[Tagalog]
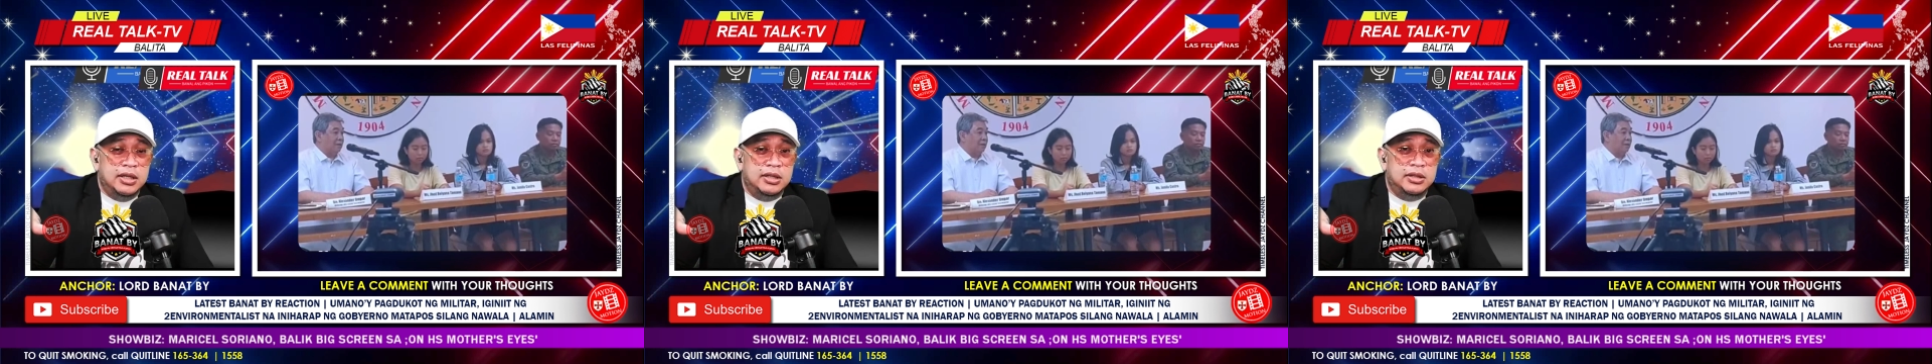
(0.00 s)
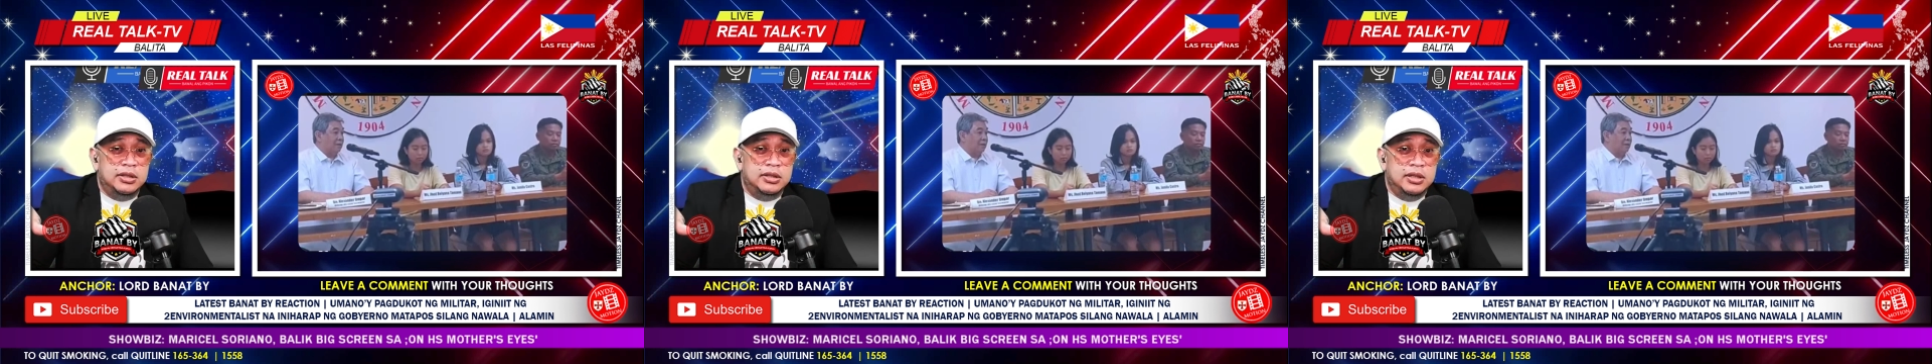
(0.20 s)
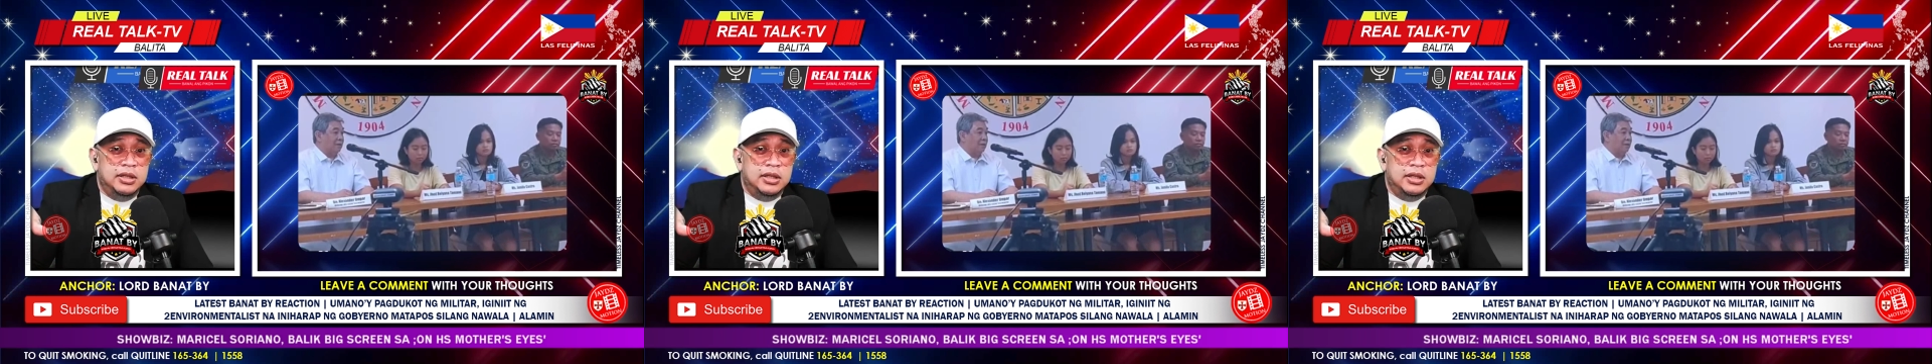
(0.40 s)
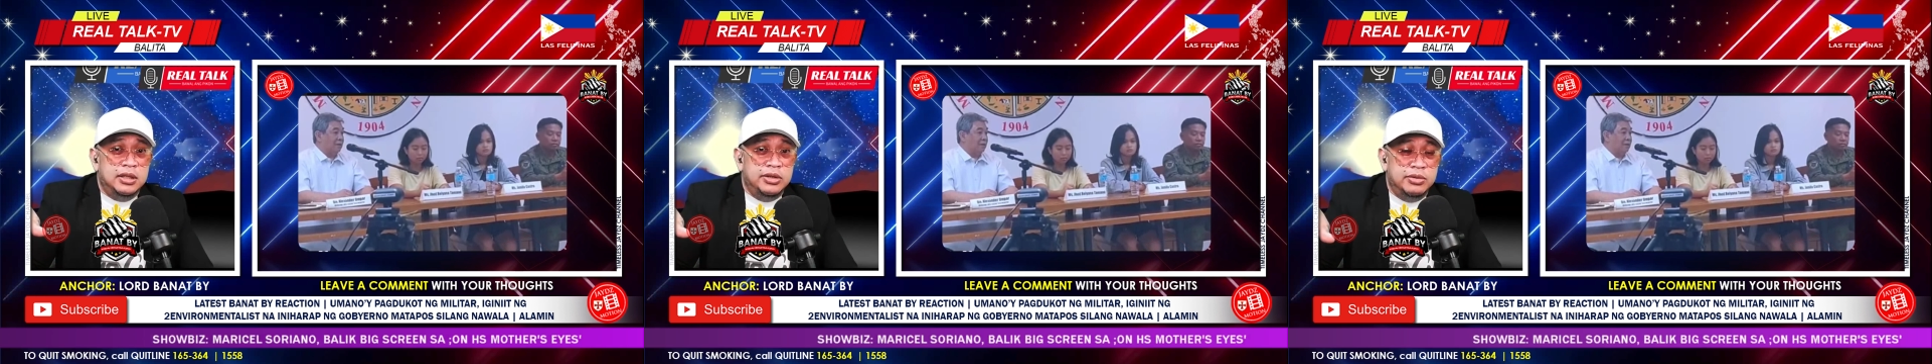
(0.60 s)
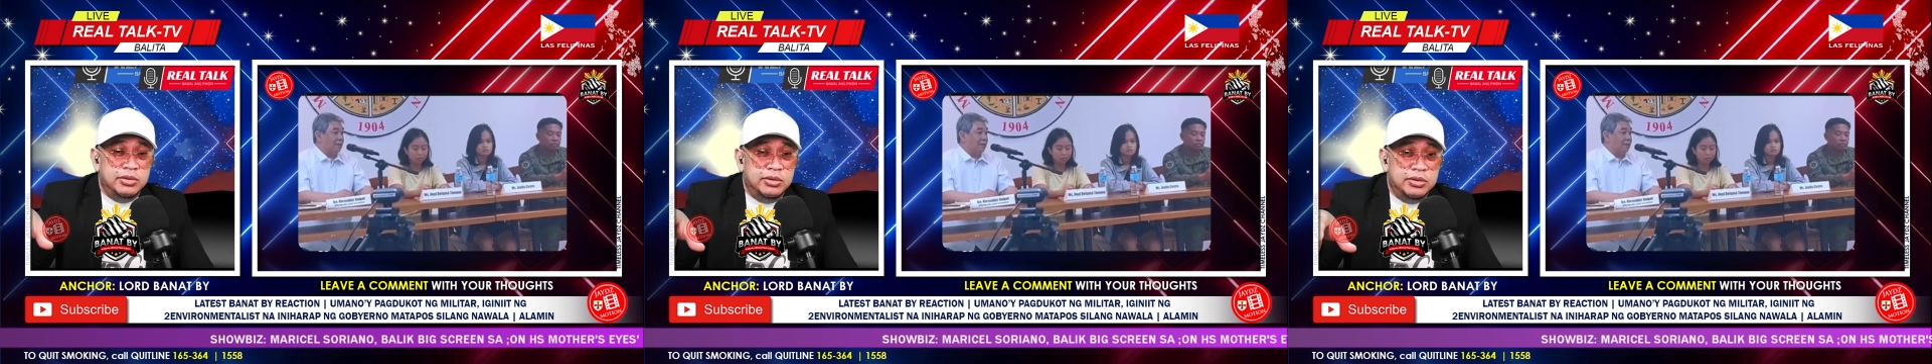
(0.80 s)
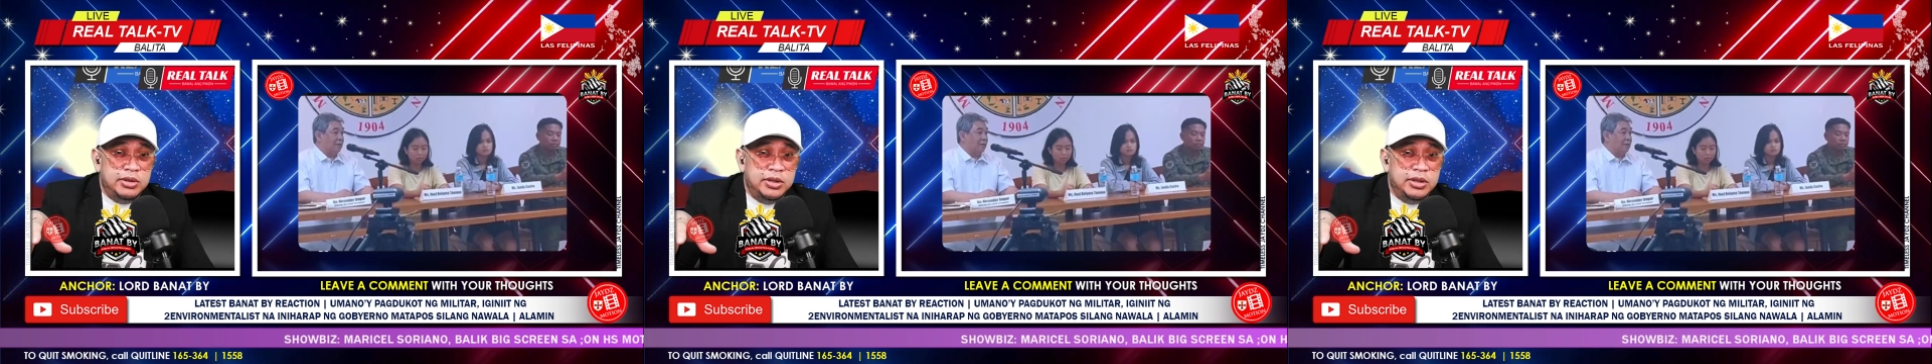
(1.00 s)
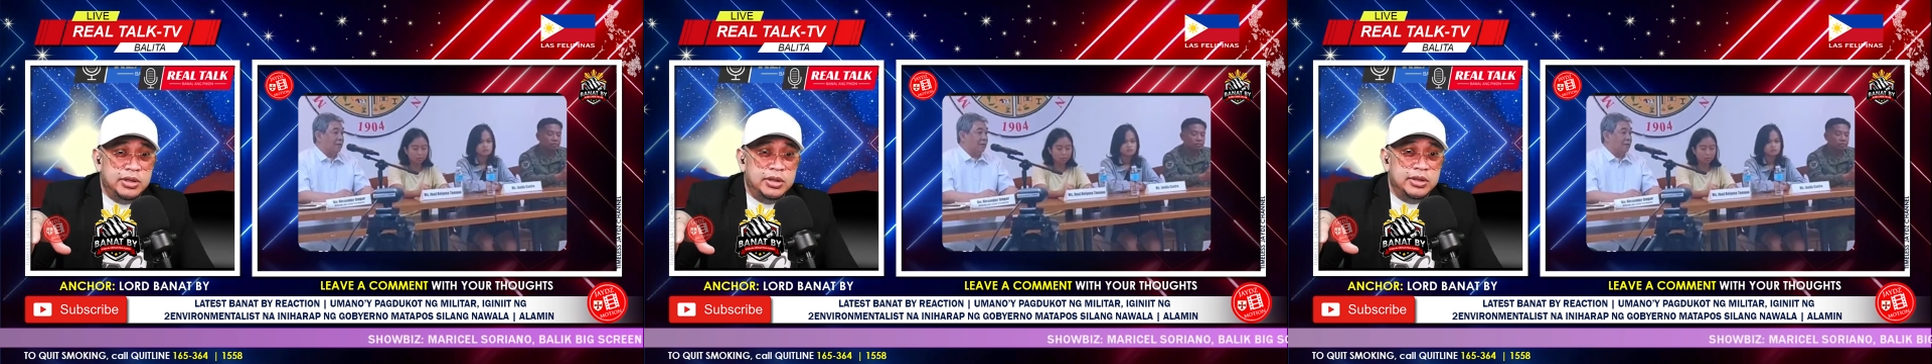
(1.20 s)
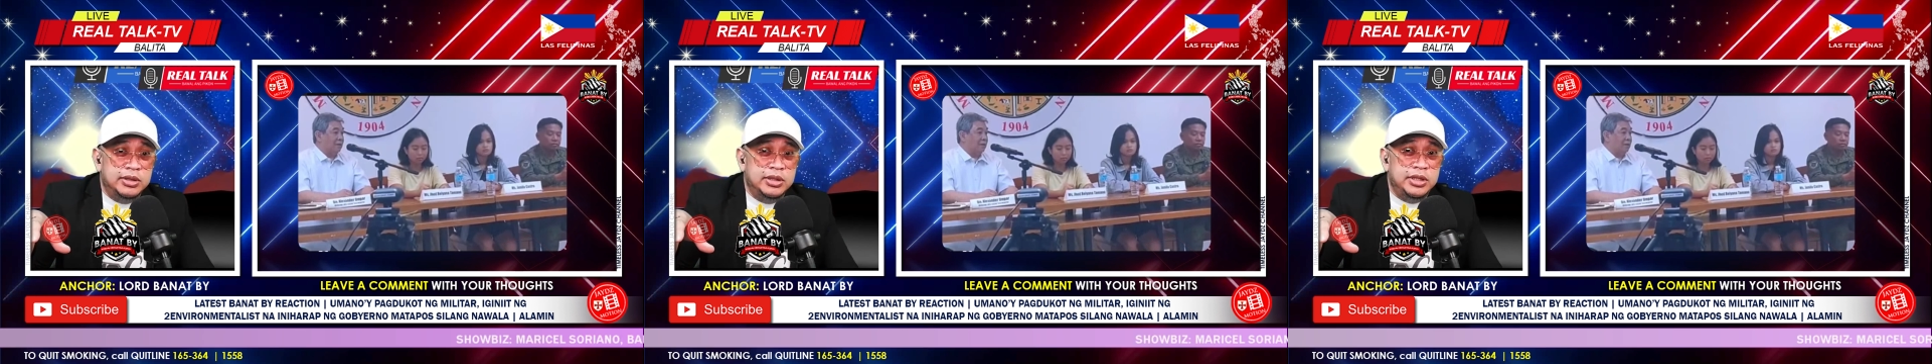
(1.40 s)
Oh, yung
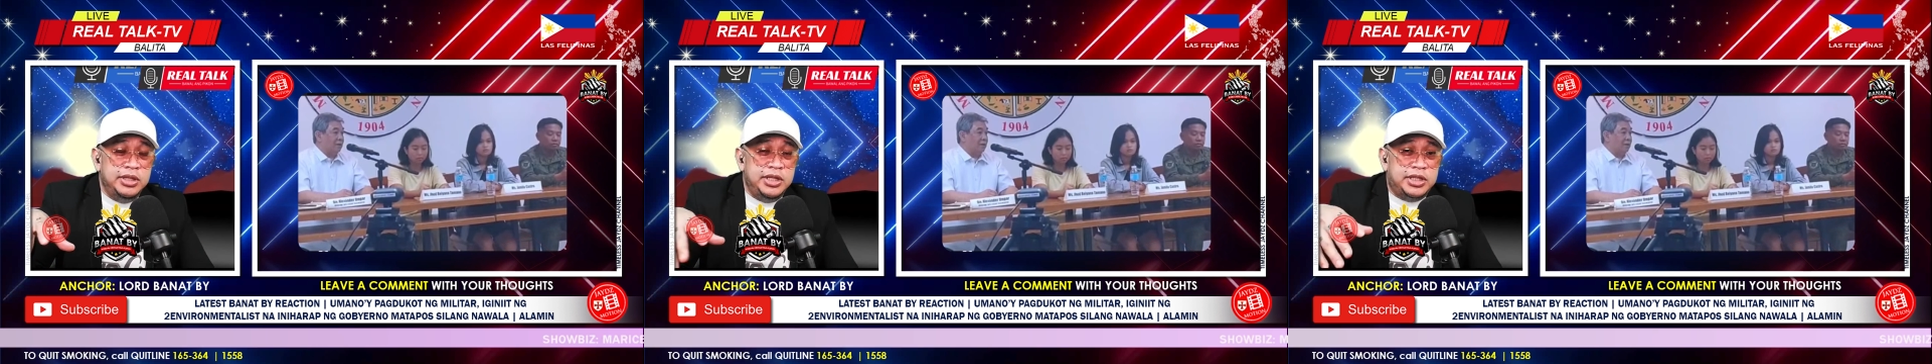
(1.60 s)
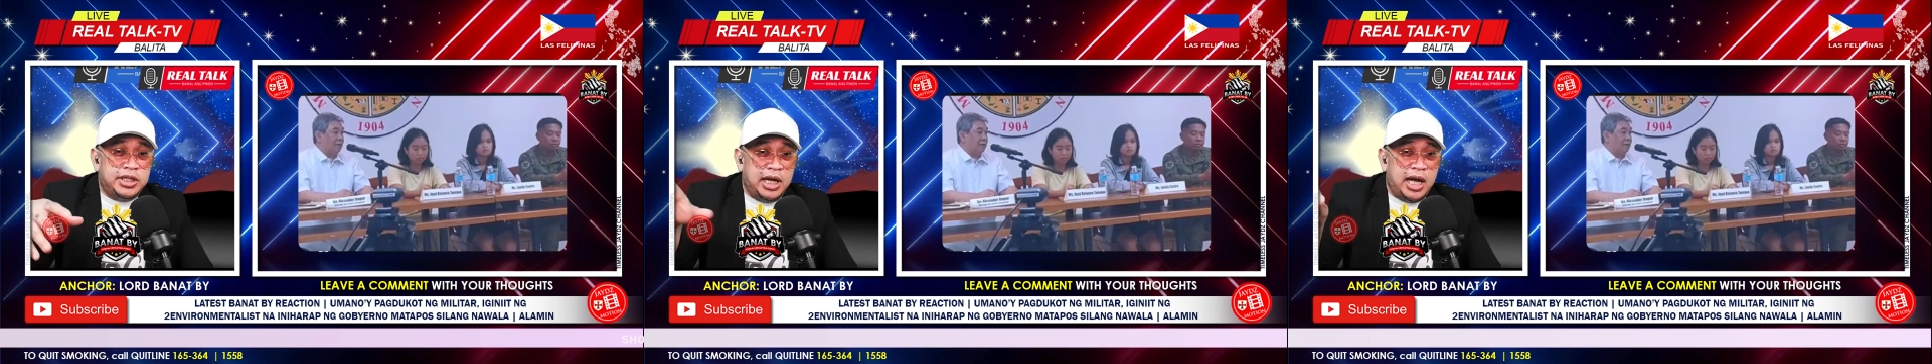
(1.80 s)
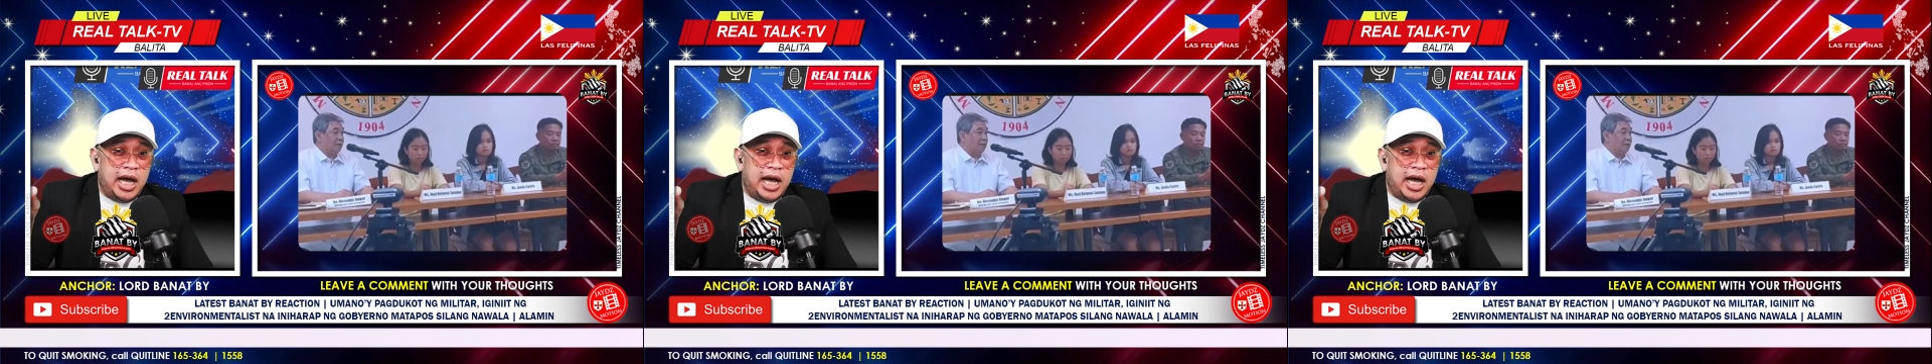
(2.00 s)
isa